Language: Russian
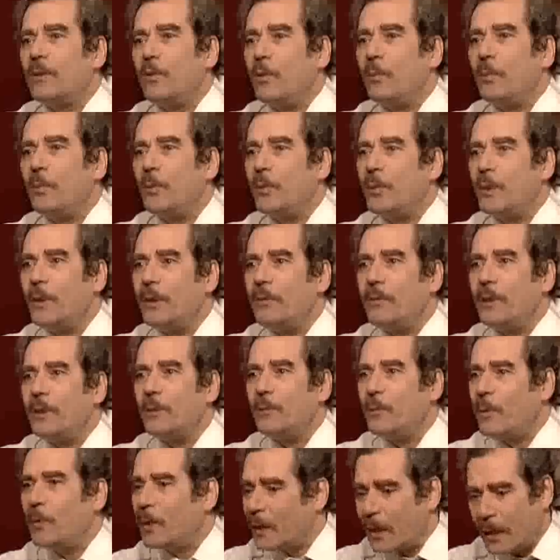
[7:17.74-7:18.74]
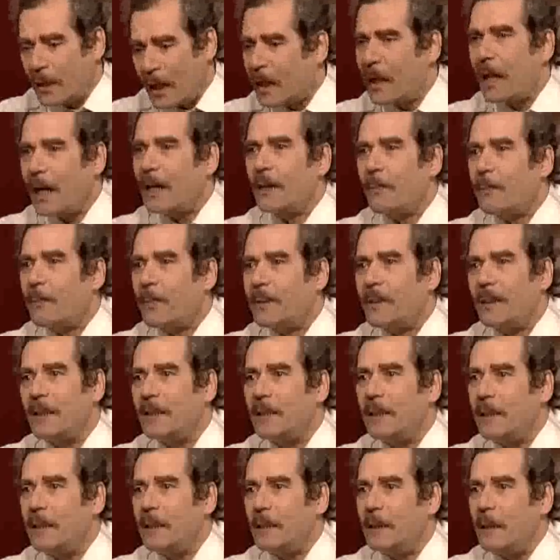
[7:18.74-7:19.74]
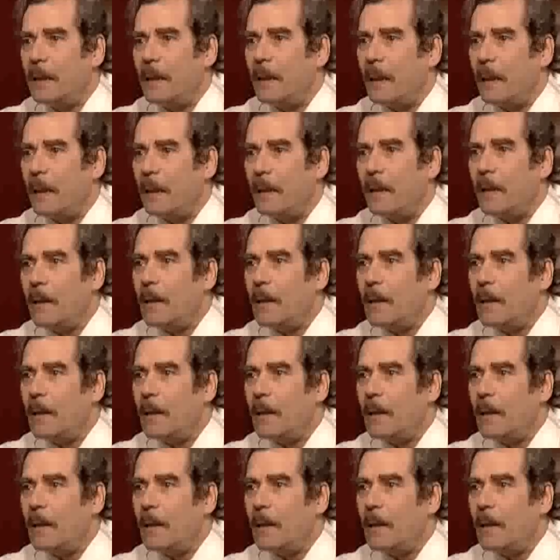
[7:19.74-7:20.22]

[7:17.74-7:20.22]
купюру не возьму, она какая-то подозрительная.